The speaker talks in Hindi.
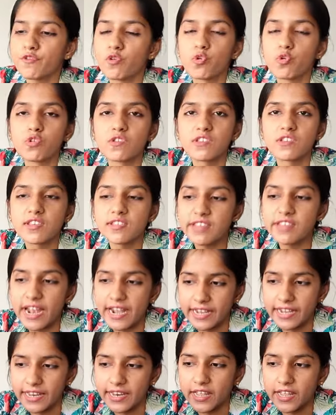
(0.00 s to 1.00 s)
फ्यूज्ड
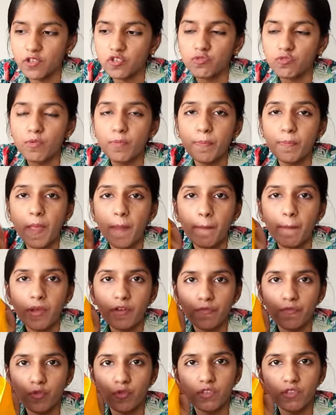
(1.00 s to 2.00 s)
सैटिन है उसमें
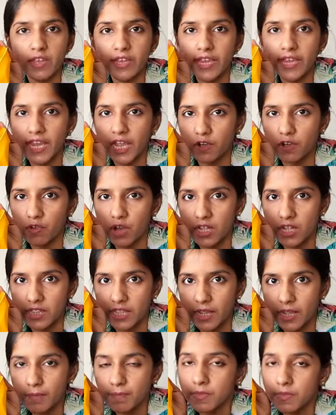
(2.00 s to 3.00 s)
पेपर फ्यूजिंग किया हुआ
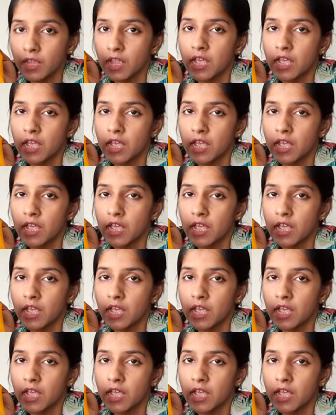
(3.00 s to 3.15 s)
आता है